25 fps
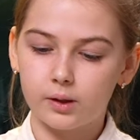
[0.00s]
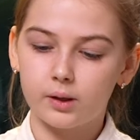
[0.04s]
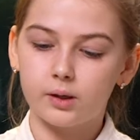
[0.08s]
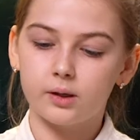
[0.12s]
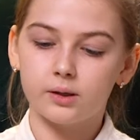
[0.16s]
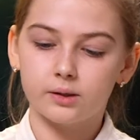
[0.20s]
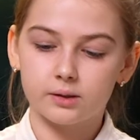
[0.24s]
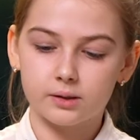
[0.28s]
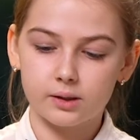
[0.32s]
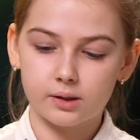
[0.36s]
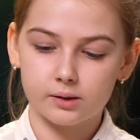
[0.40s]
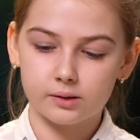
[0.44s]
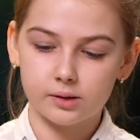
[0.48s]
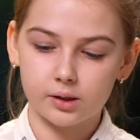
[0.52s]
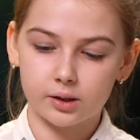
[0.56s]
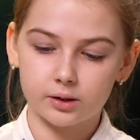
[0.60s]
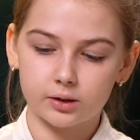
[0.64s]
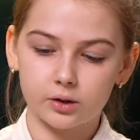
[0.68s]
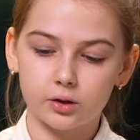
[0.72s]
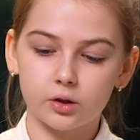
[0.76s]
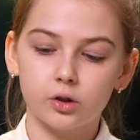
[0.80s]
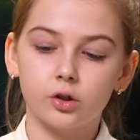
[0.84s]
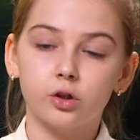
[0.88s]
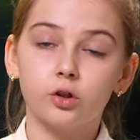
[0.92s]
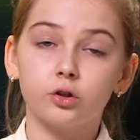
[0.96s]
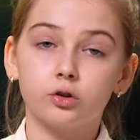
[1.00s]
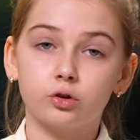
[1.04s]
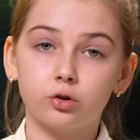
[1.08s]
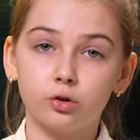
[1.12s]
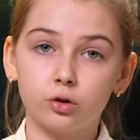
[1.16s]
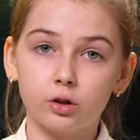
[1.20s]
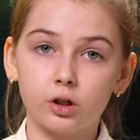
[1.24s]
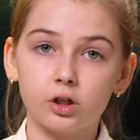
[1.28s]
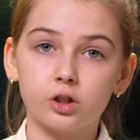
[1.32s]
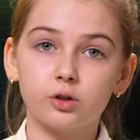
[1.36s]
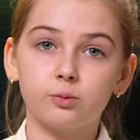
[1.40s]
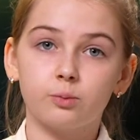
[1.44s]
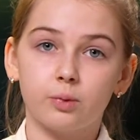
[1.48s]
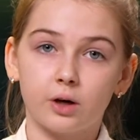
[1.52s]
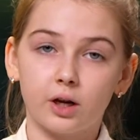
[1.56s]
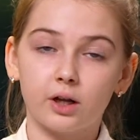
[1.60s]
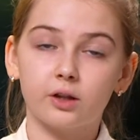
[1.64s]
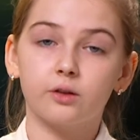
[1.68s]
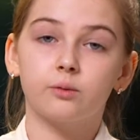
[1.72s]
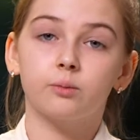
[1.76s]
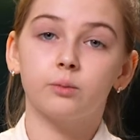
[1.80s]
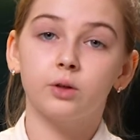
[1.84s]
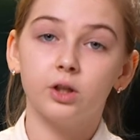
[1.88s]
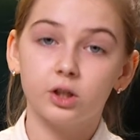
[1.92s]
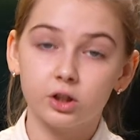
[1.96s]
и сказала, что наш
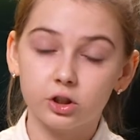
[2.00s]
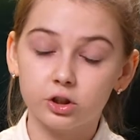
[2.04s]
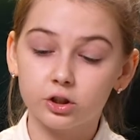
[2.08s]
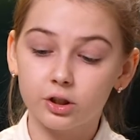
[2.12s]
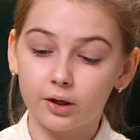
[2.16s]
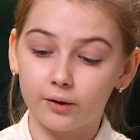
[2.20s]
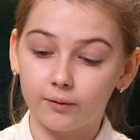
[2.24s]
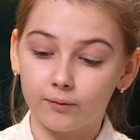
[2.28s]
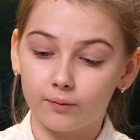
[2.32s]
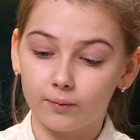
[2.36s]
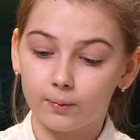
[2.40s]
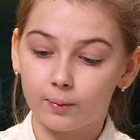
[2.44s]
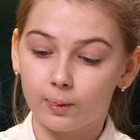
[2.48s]
брат Мишка